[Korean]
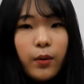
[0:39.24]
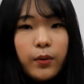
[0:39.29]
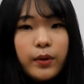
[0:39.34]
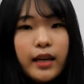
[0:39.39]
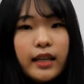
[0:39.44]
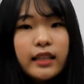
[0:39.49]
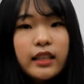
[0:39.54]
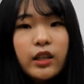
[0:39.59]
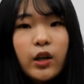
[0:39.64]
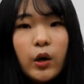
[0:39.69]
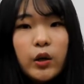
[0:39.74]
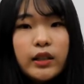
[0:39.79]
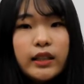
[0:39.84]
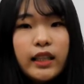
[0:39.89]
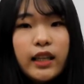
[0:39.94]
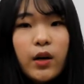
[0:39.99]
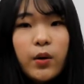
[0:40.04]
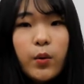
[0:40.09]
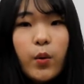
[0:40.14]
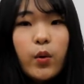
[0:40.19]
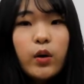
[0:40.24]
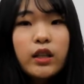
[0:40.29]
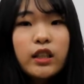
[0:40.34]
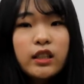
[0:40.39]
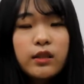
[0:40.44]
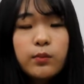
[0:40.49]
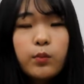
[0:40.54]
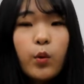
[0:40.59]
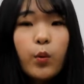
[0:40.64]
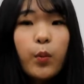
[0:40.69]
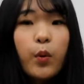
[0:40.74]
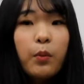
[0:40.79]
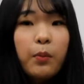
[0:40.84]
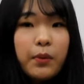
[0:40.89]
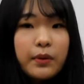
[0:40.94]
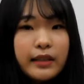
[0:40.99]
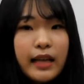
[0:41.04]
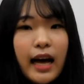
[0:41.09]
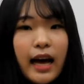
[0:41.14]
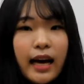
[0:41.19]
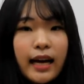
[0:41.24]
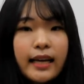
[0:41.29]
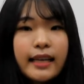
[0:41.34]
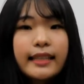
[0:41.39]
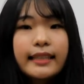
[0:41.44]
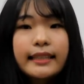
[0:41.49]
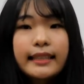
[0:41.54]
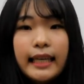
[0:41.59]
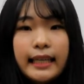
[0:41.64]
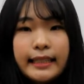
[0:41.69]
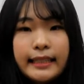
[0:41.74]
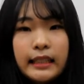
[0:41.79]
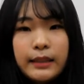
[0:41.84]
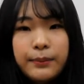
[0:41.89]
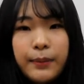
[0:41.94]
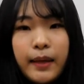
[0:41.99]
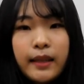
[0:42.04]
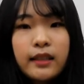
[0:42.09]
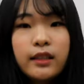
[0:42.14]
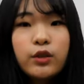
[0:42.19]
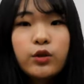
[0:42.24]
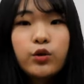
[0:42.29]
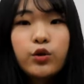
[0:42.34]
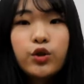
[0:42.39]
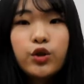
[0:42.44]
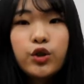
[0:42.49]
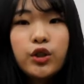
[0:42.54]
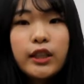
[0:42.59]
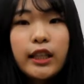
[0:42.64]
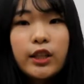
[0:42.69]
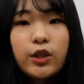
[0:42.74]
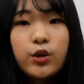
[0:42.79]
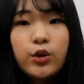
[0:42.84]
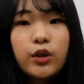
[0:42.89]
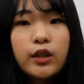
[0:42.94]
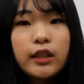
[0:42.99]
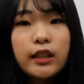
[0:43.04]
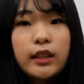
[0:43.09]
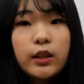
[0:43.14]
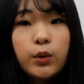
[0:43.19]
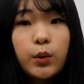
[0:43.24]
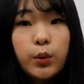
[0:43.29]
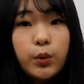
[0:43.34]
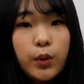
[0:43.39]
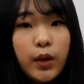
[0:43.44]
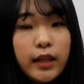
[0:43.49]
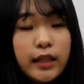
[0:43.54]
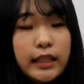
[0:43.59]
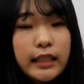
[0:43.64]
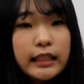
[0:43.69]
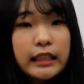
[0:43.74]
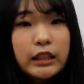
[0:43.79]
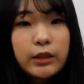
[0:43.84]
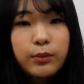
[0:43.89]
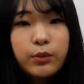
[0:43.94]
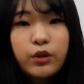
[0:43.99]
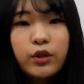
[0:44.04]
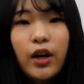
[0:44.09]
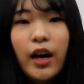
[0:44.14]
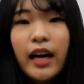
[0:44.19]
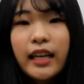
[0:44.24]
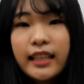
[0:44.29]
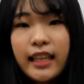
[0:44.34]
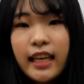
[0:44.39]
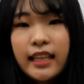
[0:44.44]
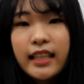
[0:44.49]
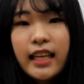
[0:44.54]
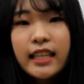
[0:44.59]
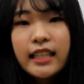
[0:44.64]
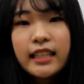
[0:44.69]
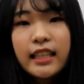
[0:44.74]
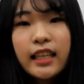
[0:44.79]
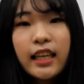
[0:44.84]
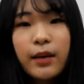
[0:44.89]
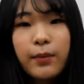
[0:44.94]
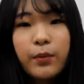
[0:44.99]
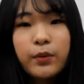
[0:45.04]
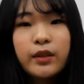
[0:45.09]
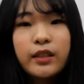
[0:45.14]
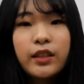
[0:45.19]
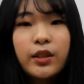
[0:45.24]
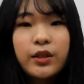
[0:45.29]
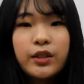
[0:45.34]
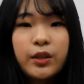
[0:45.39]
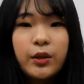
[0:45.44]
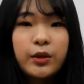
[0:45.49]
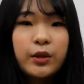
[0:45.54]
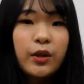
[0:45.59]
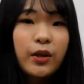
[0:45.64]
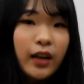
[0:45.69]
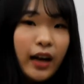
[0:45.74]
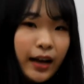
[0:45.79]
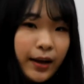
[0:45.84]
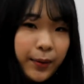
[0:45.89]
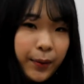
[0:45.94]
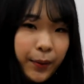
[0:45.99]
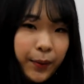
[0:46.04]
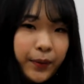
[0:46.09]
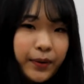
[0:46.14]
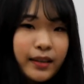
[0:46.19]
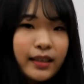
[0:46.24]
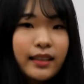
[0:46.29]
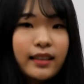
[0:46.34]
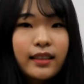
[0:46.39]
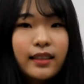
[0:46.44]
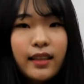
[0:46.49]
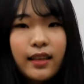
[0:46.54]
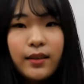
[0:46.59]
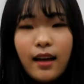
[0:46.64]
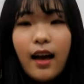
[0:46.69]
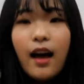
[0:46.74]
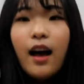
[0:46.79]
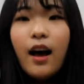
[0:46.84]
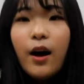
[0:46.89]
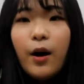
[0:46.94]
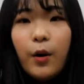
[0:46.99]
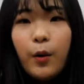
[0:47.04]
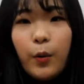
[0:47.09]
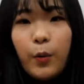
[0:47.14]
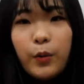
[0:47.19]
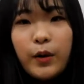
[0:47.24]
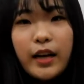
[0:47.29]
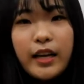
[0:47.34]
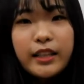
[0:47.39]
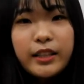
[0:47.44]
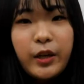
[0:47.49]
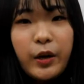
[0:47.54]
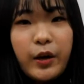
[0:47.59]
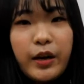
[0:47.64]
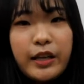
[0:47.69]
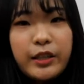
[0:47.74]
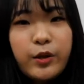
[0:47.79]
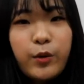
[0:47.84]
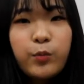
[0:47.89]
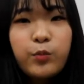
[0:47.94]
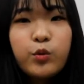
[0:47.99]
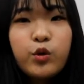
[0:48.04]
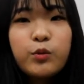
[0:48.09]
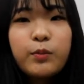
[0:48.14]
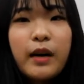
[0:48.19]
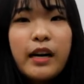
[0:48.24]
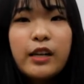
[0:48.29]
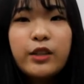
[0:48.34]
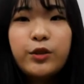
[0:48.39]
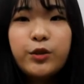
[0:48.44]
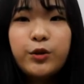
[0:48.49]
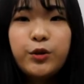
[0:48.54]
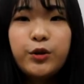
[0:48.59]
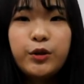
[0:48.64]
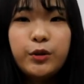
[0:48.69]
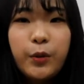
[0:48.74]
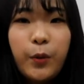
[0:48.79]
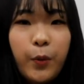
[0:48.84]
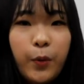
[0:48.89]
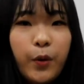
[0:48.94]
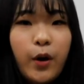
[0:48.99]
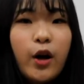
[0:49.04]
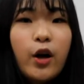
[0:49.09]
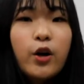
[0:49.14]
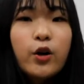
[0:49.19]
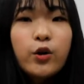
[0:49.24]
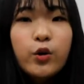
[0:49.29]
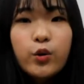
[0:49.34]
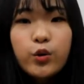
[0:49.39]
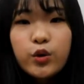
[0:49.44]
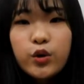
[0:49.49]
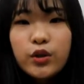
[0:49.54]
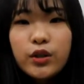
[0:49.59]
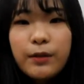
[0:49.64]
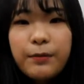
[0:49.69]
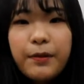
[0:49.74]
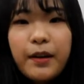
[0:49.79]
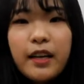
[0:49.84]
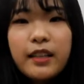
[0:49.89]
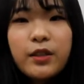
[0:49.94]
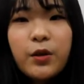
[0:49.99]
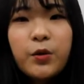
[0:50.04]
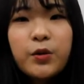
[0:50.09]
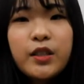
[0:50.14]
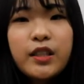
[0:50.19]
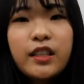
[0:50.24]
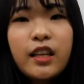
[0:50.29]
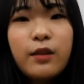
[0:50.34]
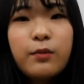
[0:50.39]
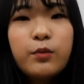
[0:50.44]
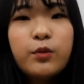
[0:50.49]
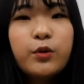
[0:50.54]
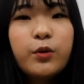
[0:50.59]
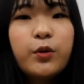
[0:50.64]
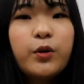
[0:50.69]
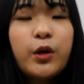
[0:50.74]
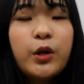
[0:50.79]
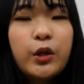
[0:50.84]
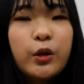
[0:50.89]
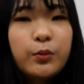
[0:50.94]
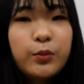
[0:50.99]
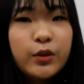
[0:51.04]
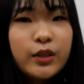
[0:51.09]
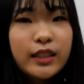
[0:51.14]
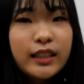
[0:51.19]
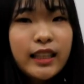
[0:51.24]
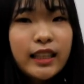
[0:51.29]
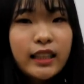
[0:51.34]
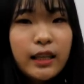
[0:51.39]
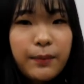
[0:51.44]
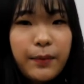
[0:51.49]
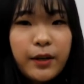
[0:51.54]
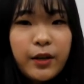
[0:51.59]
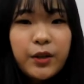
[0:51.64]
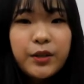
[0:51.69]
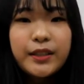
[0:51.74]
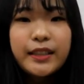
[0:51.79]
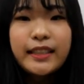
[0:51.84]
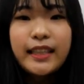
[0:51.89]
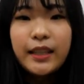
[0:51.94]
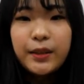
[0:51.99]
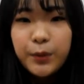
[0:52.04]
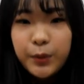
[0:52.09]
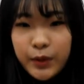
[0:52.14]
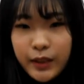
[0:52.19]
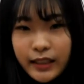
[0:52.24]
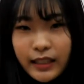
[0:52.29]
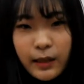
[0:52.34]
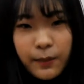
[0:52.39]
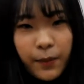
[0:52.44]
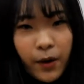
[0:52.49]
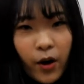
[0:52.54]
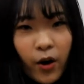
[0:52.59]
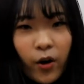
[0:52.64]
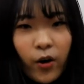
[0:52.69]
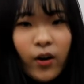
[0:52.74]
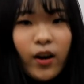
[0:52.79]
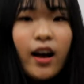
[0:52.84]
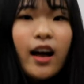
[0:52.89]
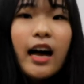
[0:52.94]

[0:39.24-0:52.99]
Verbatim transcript: 올해는 거창하고 큰 목표보다 작지만 꾸준히 할 수 있는 소소한 일들부터 하나하나 시작해보는 것이 어떨까요? 올해 저희 성북 마을 뉴스도 꾸준함과 성실함으로 여러분을 찾아뵐 것을 약속드리며